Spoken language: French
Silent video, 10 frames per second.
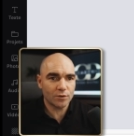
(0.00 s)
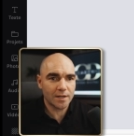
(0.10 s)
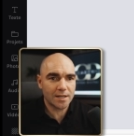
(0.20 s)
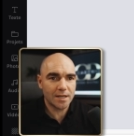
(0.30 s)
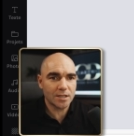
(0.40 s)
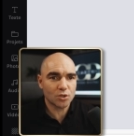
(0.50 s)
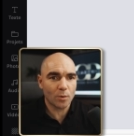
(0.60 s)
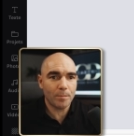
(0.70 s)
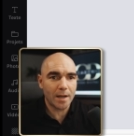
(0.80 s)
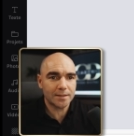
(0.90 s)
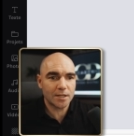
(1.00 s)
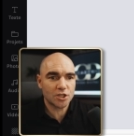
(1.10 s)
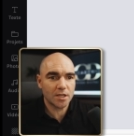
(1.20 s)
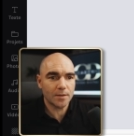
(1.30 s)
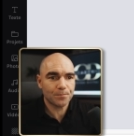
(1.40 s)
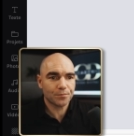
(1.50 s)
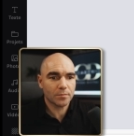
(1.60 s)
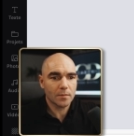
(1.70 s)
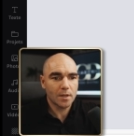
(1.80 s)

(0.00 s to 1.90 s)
Donc on va cliquer sur partager